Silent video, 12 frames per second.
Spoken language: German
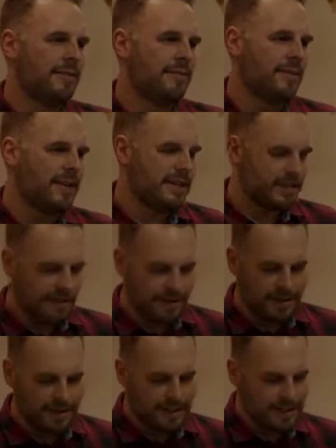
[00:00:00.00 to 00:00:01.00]
Vielleicht
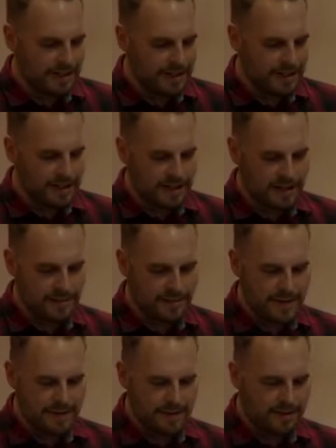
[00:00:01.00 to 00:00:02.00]
Leute in Israel,
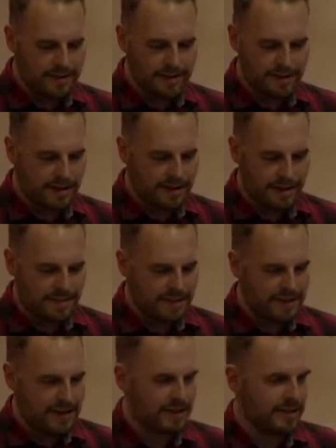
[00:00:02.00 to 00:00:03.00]
manche Leute haben
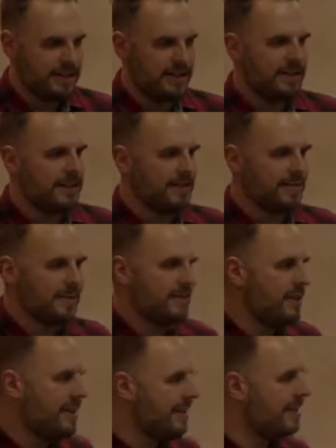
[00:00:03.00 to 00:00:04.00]
vielleicht gesagt, wie
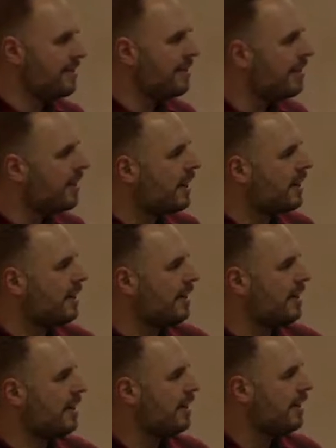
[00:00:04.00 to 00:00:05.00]
soll das jetzt noch gehen?